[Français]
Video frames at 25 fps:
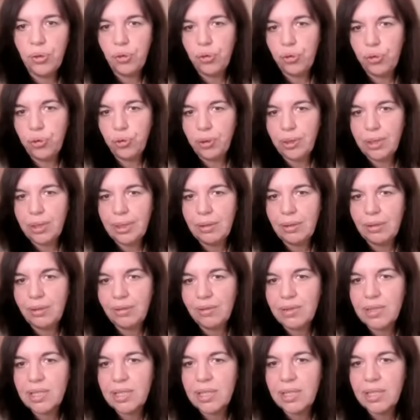sur des
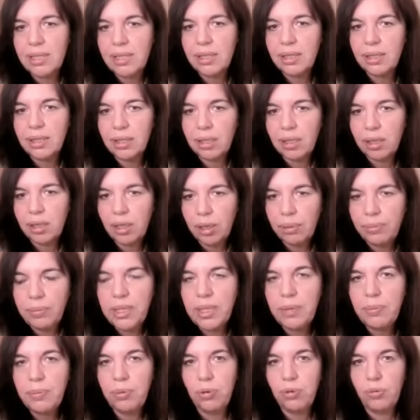transits
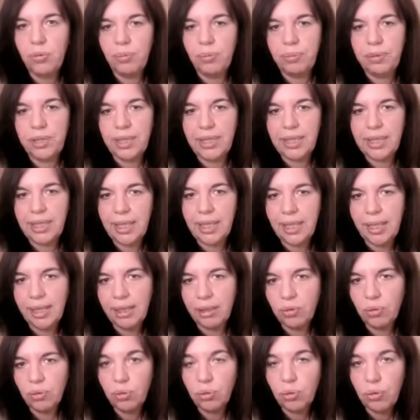un petit peu
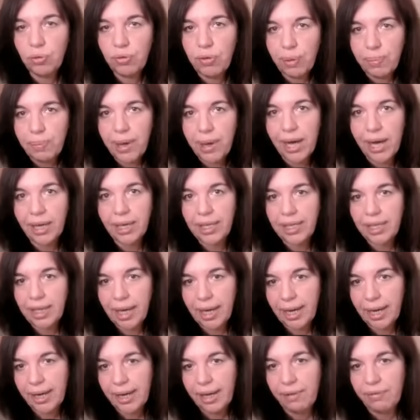compliqués, dont on va
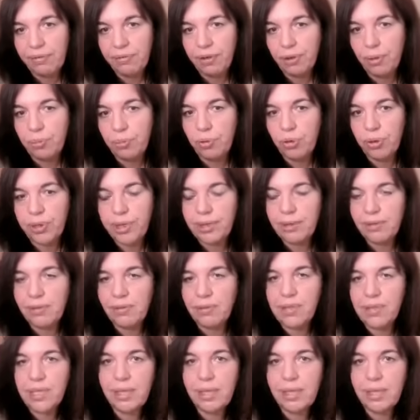parler à la fin pour les